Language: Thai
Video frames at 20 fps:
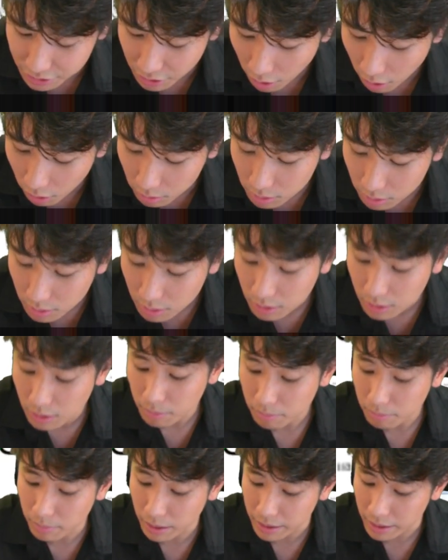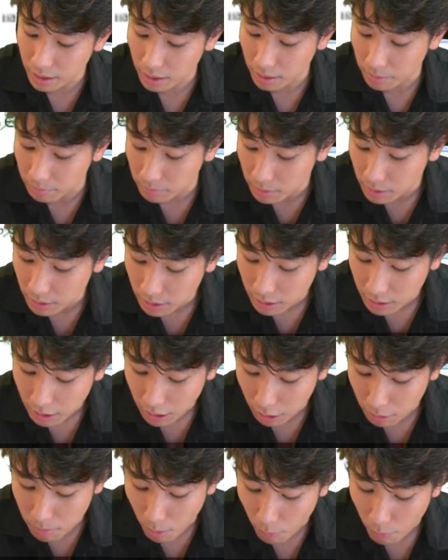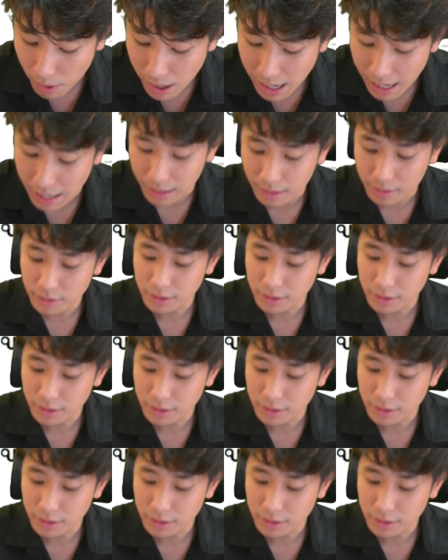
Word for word: ข้อที่สองเหมือนเดิม เขาบอก